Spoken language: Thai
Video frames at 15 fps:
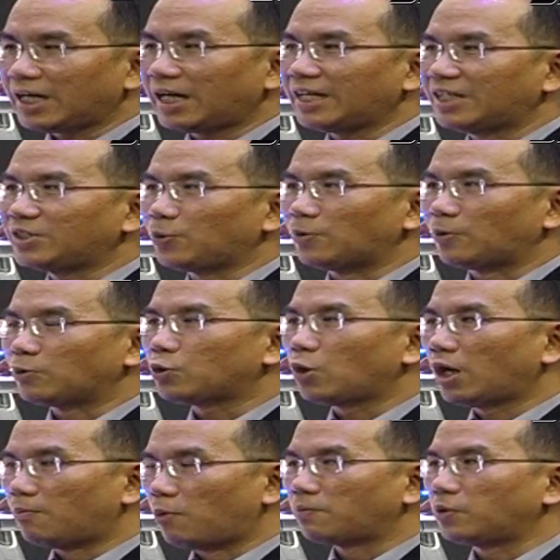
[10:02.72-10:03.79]
ฉะนั้นในส่วนของ
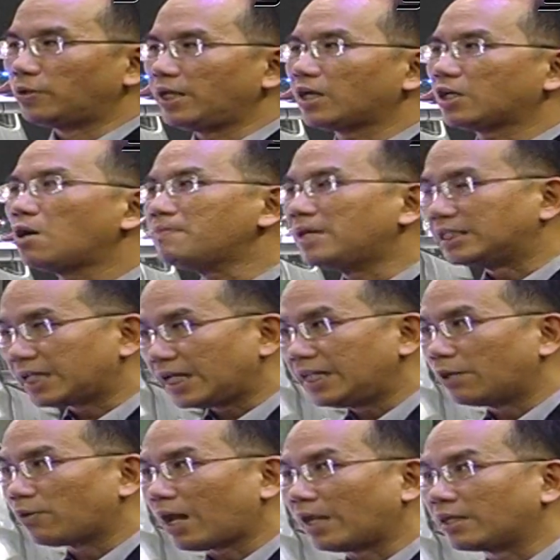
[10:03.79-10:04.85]
ตัวระบบตรงนี้ก็มีเช่
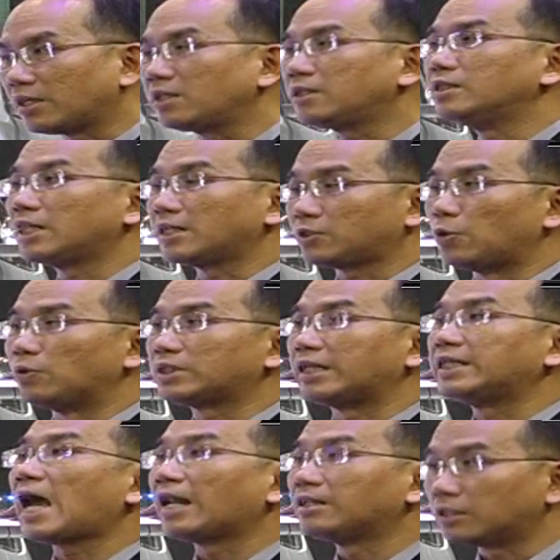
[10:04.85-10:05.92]
นเดียวกัน ก็คือจะส่ง
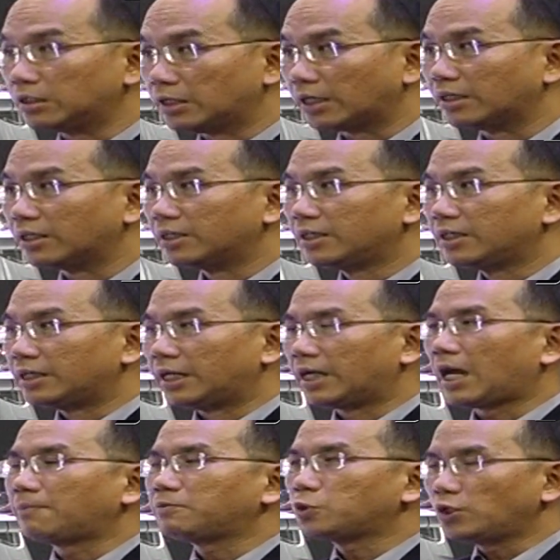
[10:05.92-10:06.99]
สัญญาณเตือน
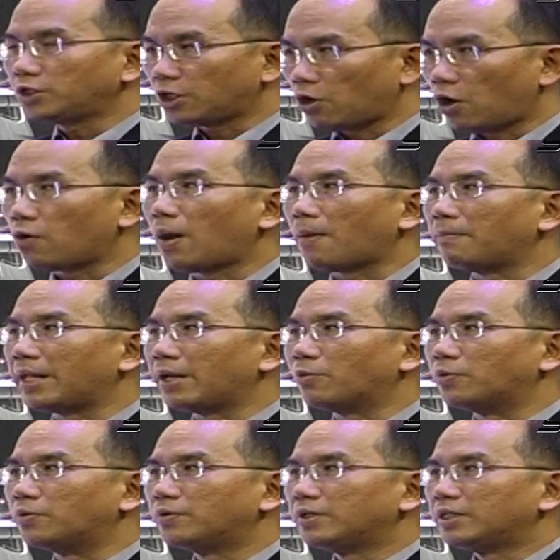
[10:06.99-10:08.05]
นะครับช่วยชะลอความเร็
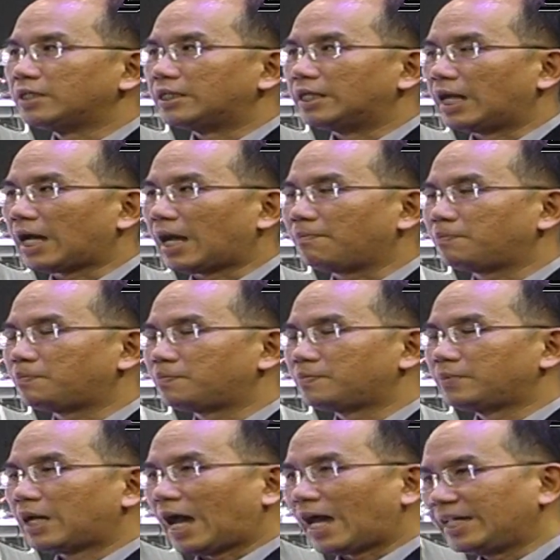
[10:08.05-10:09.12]
วนะครับ
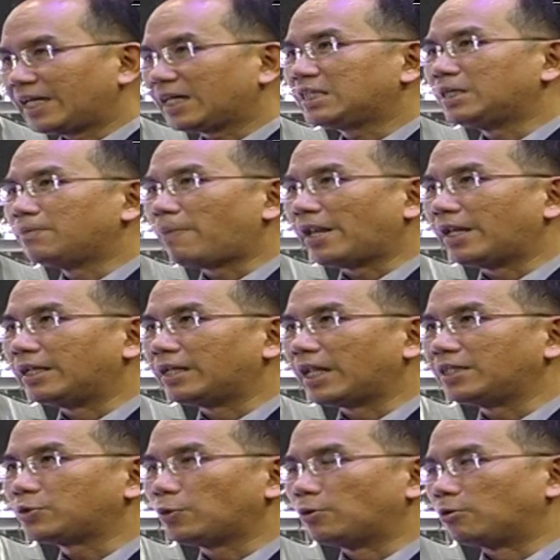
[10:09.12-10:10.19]
อันนี้ก็คือเป็น
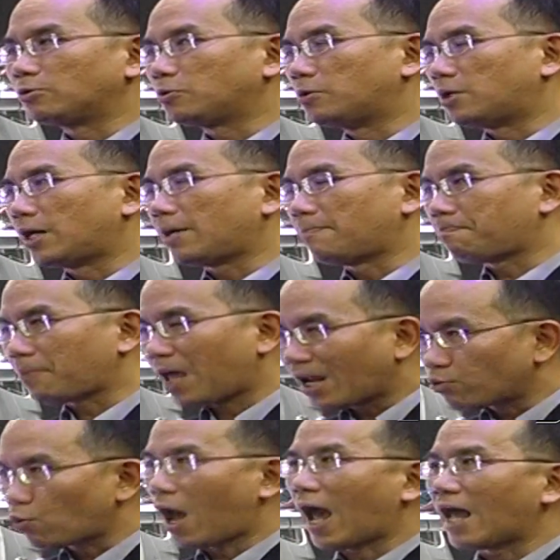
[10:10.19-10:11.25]
ในส่วนของตัว
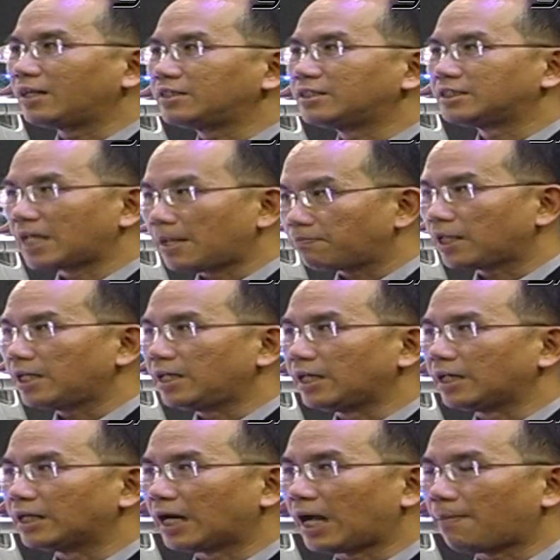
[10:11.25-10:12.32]
Advanced Safety
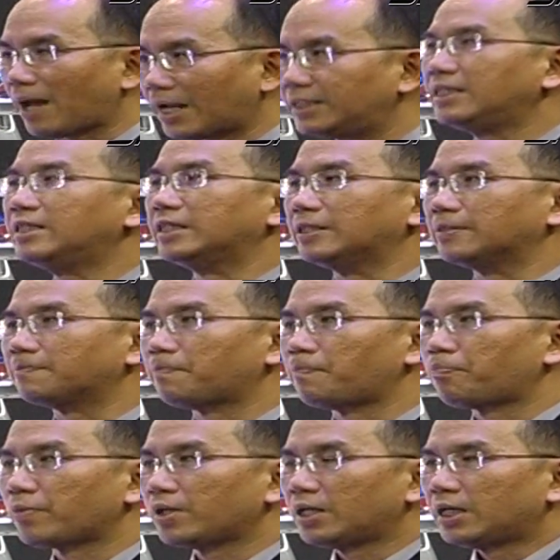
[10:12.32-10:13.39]
นะครับอันที่ 1
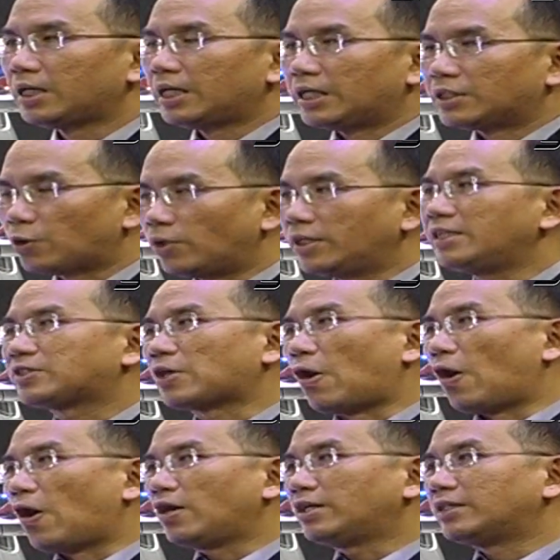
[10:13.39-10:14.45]
ครับตัวที่
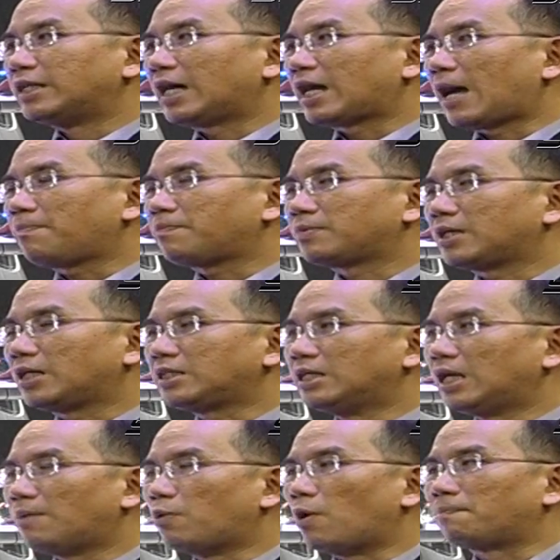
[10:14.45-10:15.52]
2นะครับก็
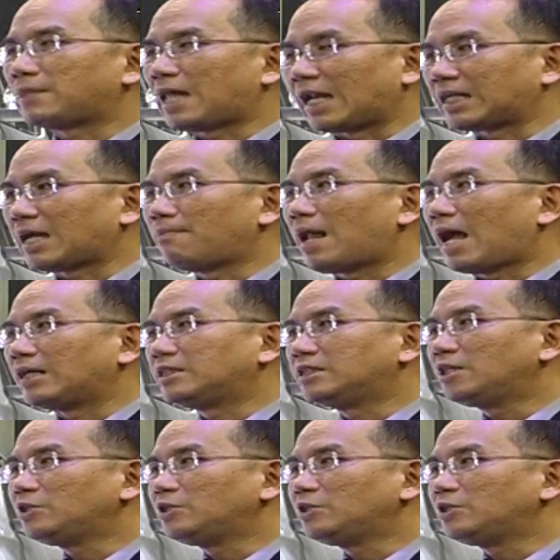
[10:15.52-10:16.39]
คือระบบตัดกำลังเค